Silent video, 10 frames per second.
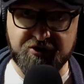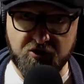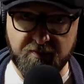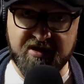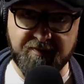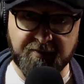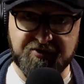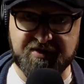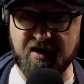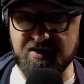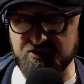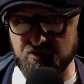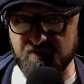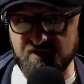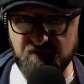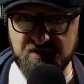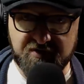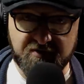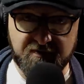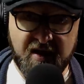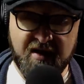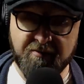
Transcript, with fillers: чтобы не пропускать новые видео.